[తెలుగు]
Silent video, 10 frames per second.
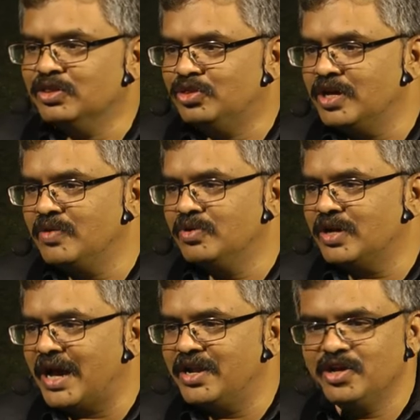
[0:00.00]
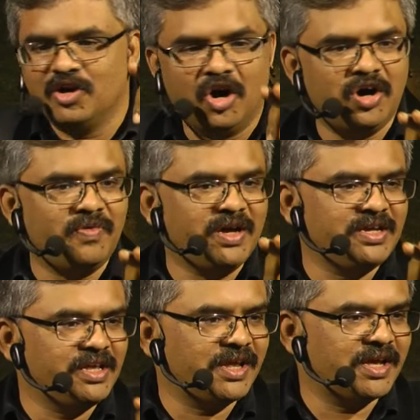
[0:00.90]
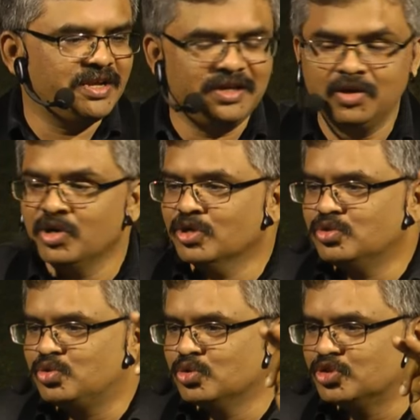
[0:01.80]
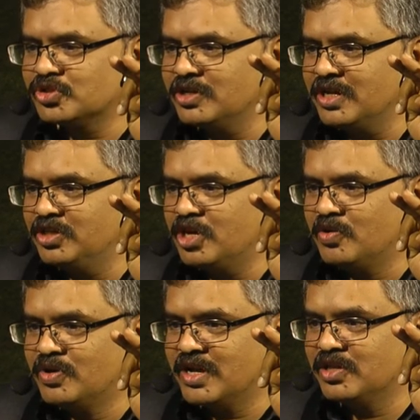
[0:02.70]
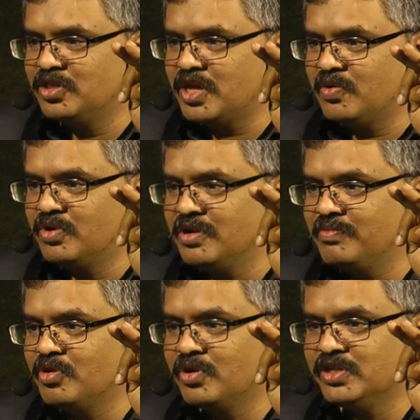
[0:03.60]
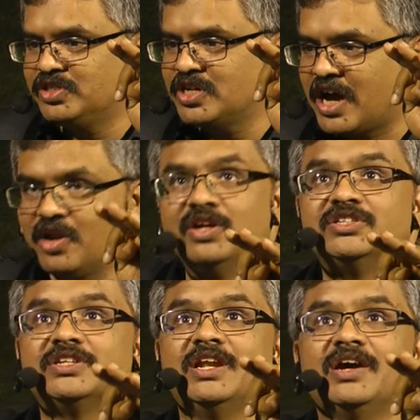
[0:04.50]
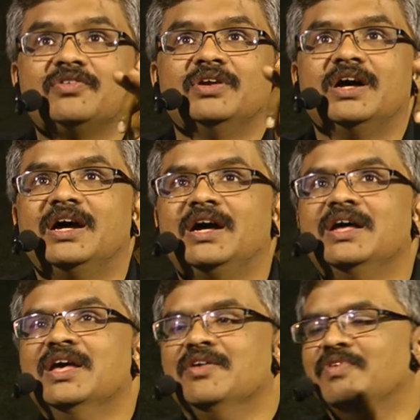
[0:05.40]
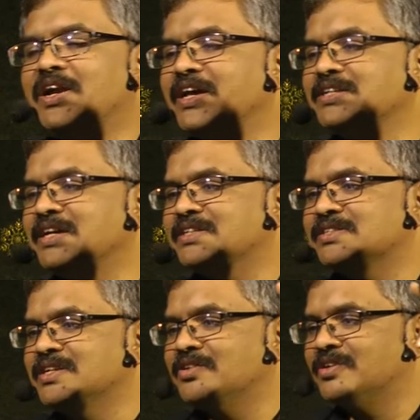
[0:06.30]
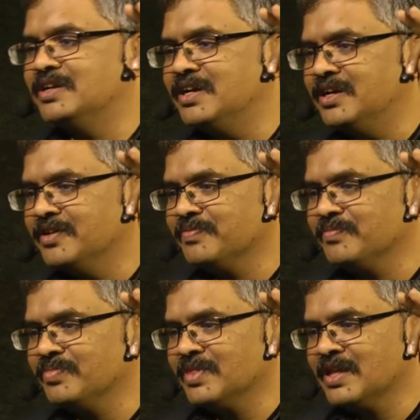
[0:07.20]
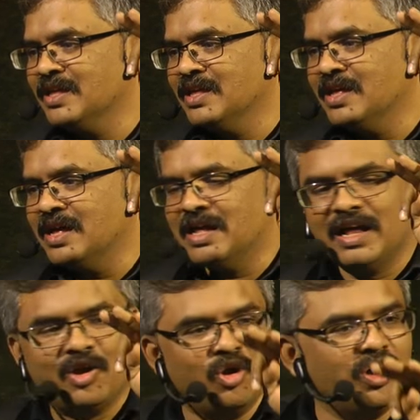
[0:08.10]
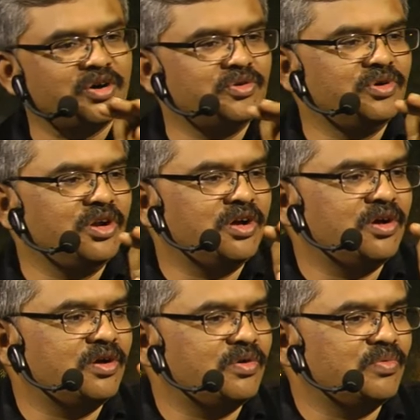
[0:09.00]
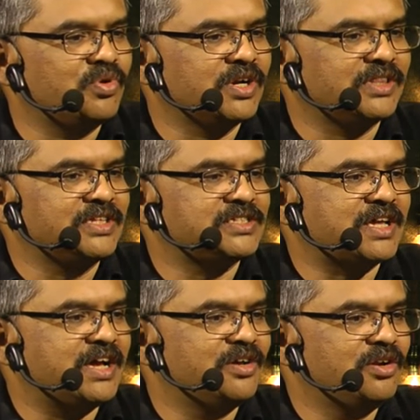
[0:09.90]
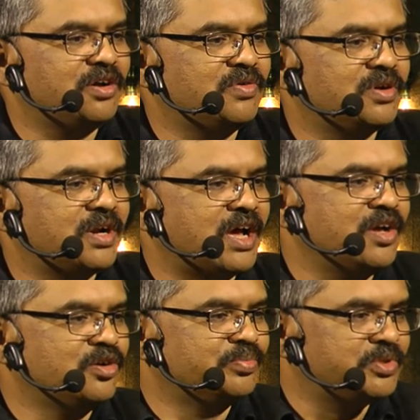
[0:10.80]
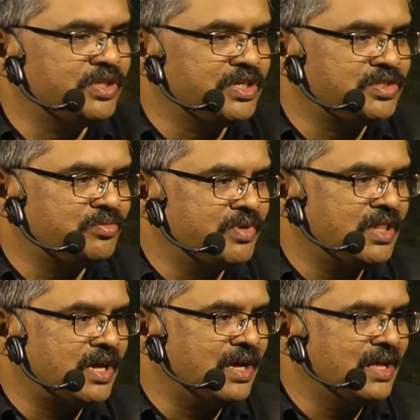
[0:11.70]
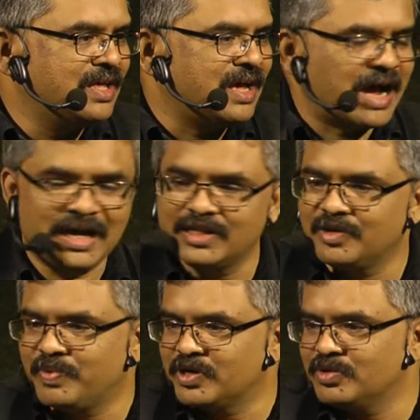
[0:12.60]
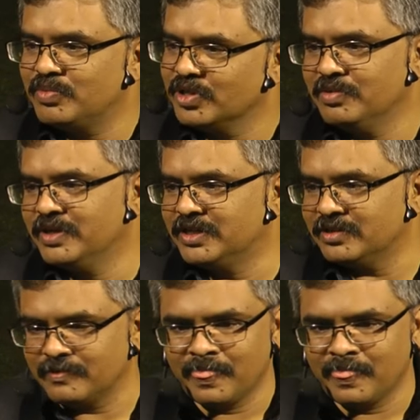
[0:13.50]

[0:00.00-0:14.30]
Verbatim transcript: దేవుడు ఆయన యహోవా ఈరే అని చూసుకునే దేవుడు అని దేవుడిని గురించి ఆలోచన లేకుండా వీళ్ళు ఏం చేస్తున్నారు అంటే లోకంలో ఉన్నత స్థాయిలో ఉన్న ఐగుప్తు దేశం మీద ఆధారపడటం మొదలుపెట్టారు